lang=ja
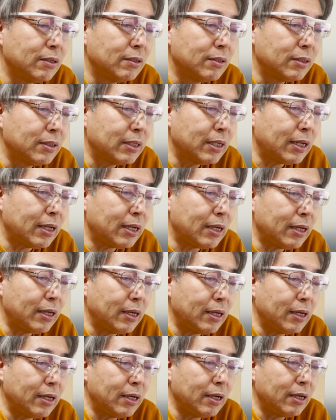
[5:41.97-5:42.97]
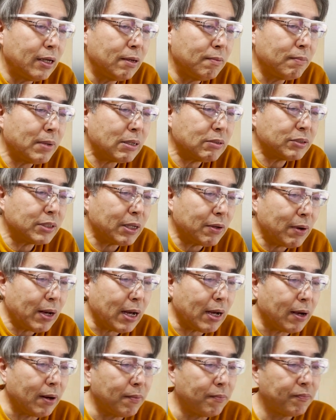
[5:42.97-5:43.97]
で、えー、マルテ
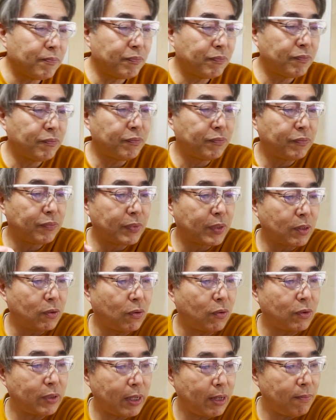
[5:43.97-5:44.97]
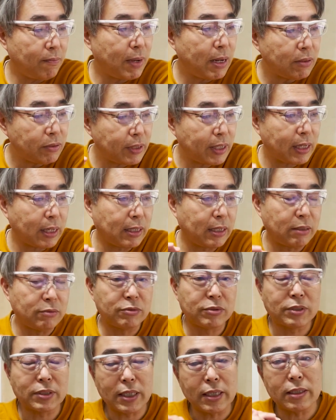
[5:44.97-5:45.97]
は、ここでマルテがね、打っ
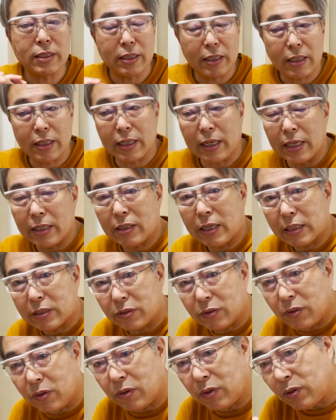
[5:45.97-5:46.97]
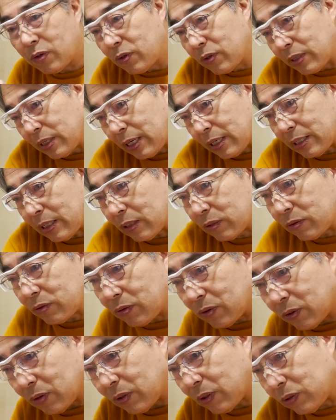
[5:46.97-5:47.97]
たんやな、外角の、外角
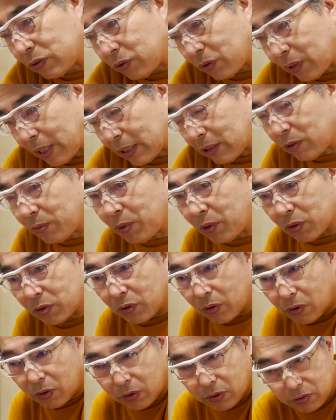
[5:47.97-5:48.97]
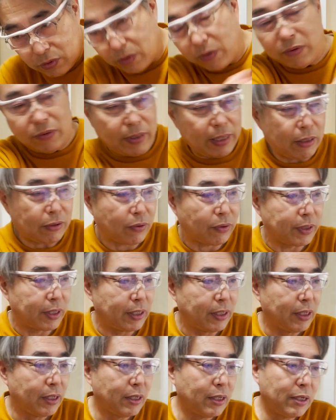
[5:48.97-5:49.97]
の、ちょっとカットボールをレフト
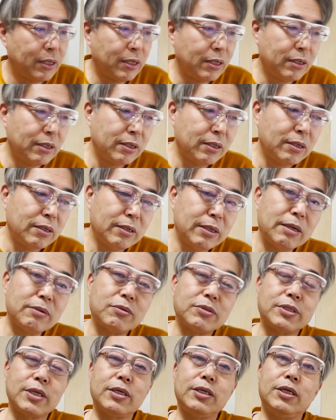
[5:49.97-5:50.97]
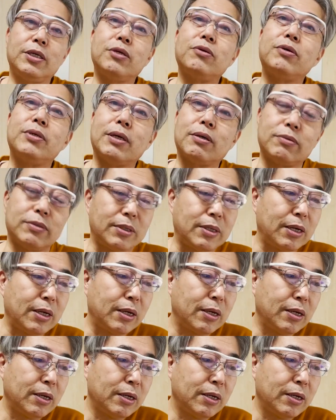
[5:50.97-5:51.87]
に、レフト線に二塁打打って、